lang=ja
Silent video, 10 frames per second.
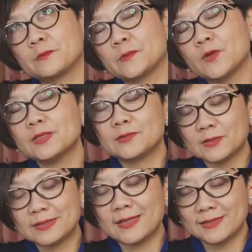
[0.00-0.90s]
より
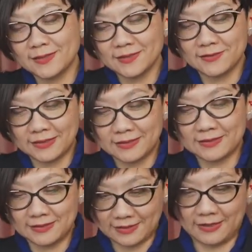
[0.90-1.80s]
存在しにくい
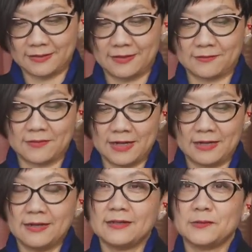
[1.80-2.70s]
身体っていうの
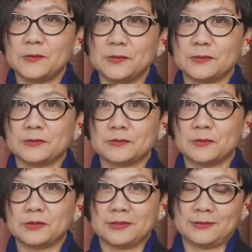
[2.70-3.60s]
がどういう
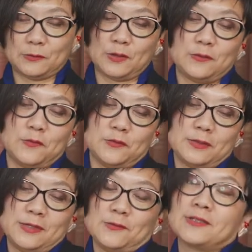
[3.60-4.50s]
ロジックとかどういう
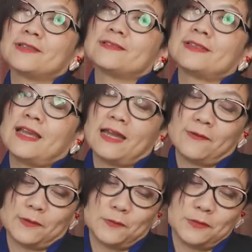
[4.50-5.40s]
レトリックであるい
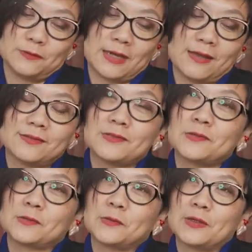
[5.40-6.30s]
はどういう感
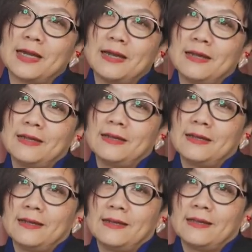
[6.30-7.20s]
情とか、
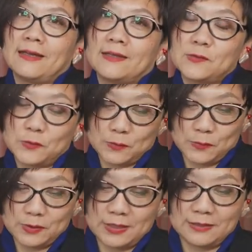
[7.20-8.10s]
えー、情
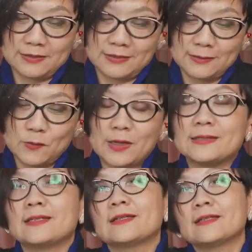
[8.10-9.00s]
動に突き動か
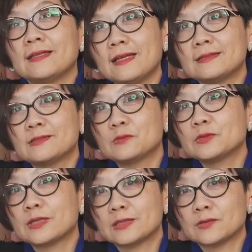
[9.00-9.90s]
されて自分
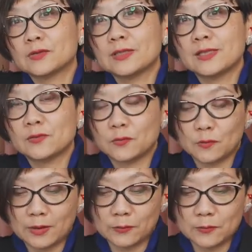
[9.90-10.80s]
たちの生存の
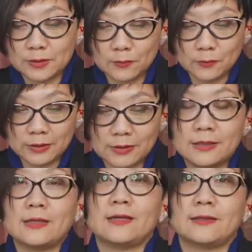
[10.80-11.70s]
可能性を切り
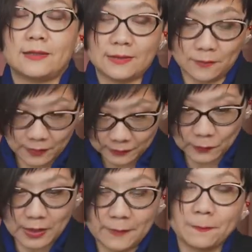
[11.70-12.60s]
開いてきたのかと
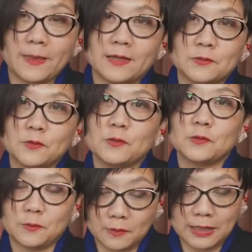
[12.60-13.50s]
かえそういうこ
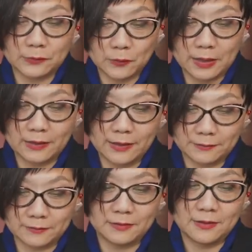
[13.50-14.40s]
とをあの考え
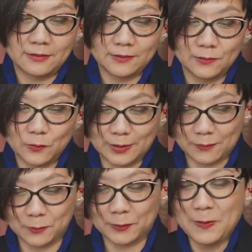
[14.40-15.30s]
るような
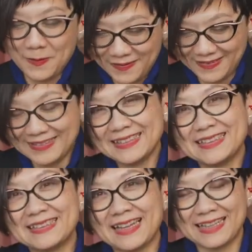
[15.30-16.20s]
ことを
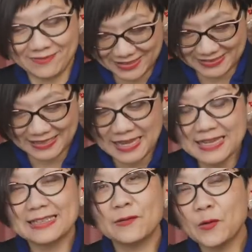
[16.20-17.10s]
しています。
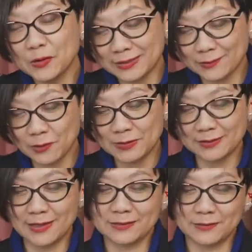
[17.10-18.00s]
一言ですごい
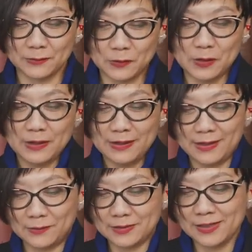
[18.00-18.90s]
短く言うと、
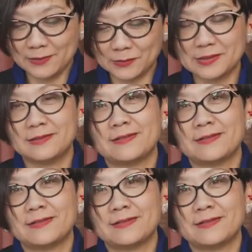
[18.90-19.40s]
えっと、生と身